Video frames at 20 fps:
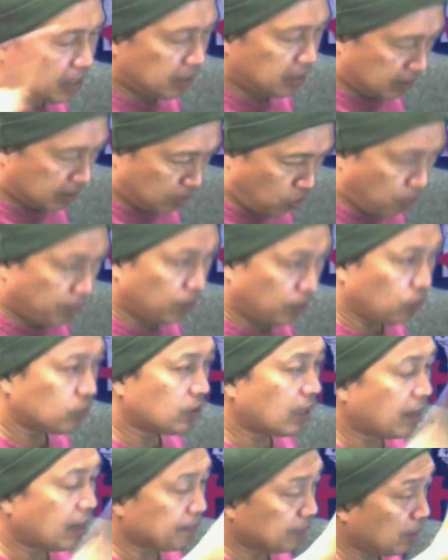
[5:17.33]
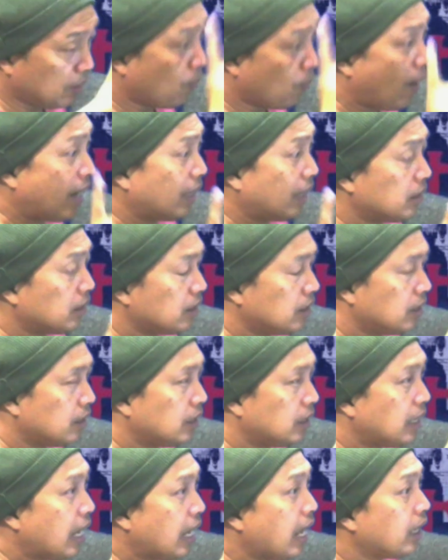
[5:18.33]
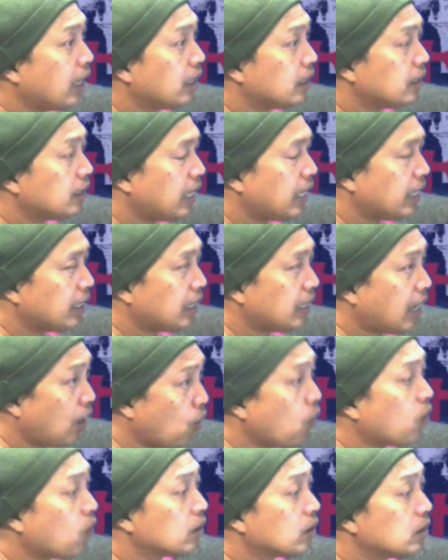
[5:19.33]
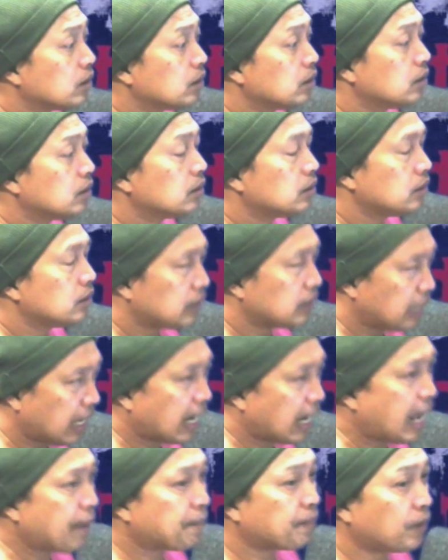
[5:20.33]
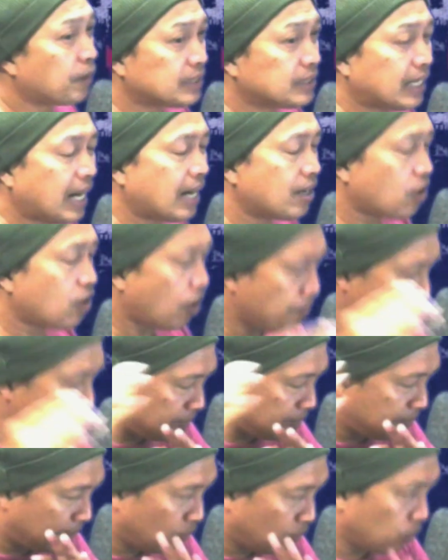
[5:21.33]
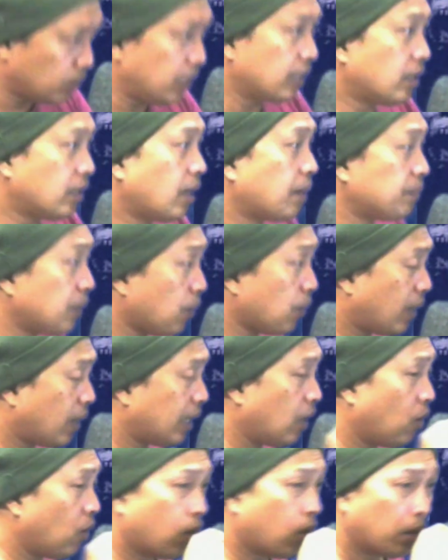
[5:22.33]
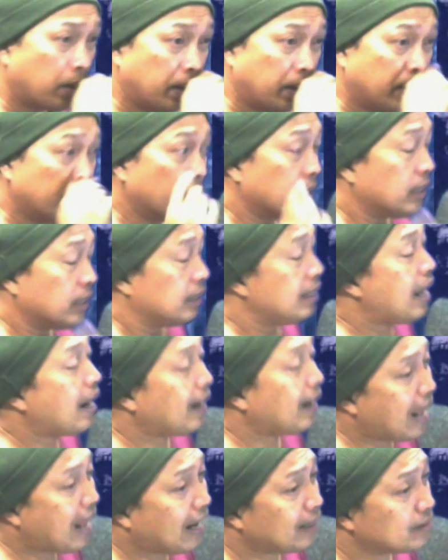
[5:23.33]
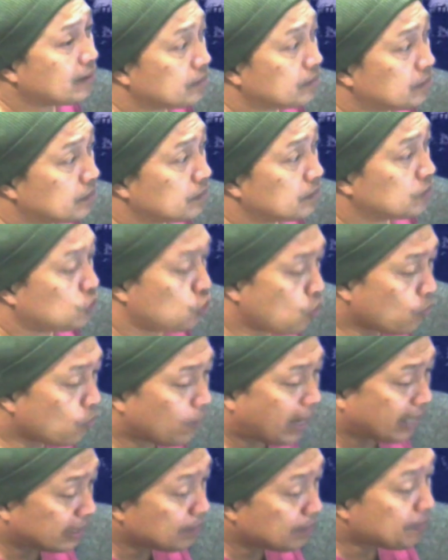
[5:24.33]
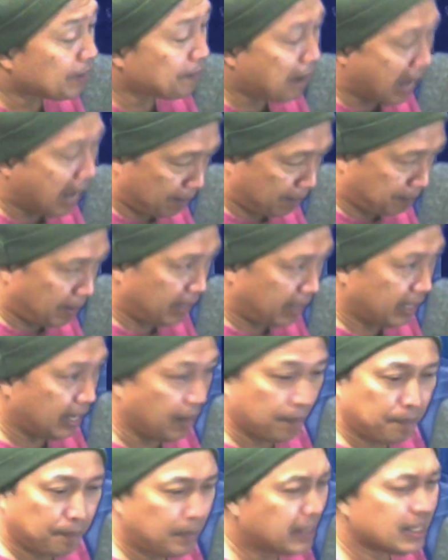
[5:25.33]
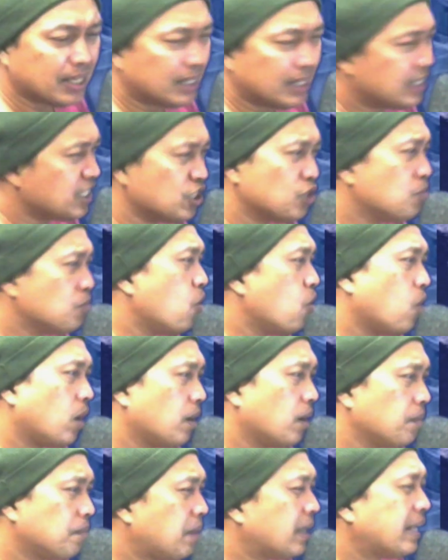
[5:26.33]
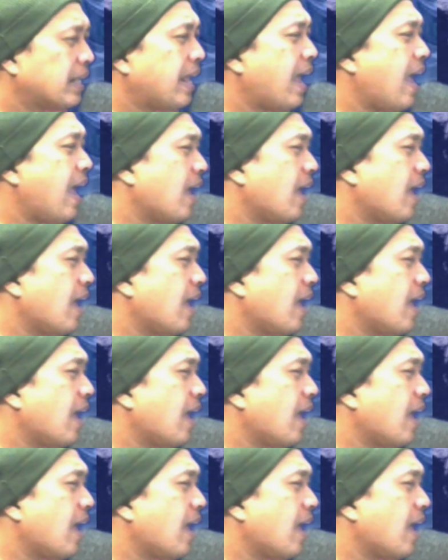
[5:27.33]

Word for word: โลกมนุษย์ เท่ากับหนึ่งวันนะฮะในนรกนะครับเพราะฉะนั้นร้อยปีมนุษย์เนี่ยเท่ากับ 1 วันนรกดังนั้นช่วงเวลาที่มันผ่านไปเนี่ยไม่ถึงกี่ชั่วโมงมันแค่